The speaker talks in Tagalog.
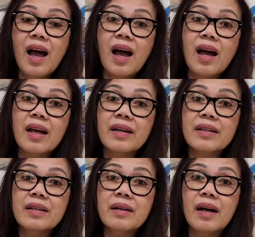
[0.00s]

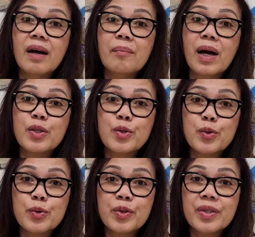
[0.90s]
ay
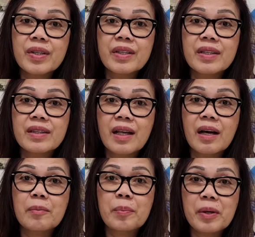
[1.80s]
ma-assure
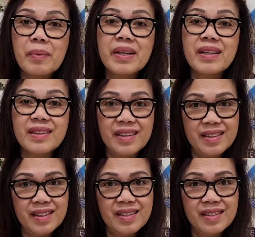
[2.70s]
ng permanent
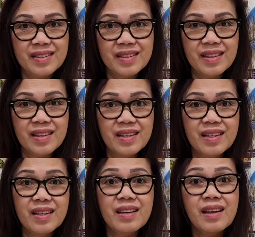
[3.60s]
residency
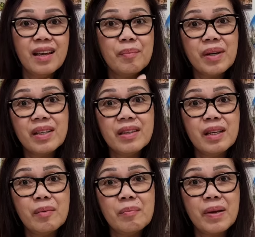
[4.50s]
ay eh, maganda
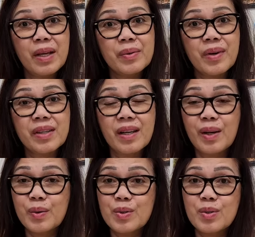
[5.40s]
naman pala yung
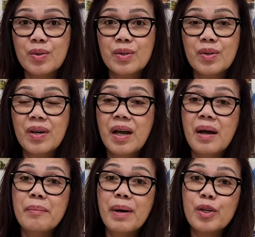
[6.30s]
kanilang gusto, no?
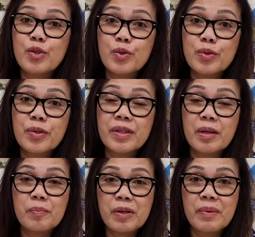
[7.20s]
Ma-assure
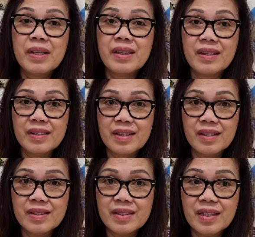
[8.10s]
ng permanent
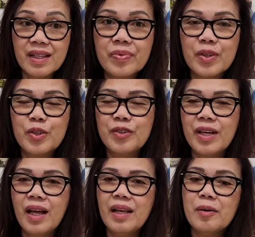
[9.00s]
residency. Yun
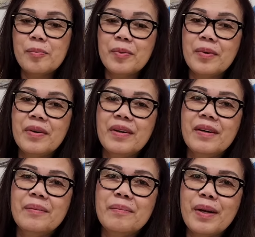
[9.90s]
nga lang po,
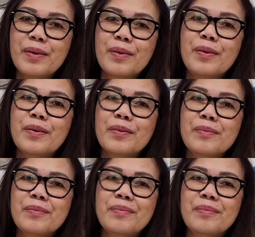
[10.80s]
mayroong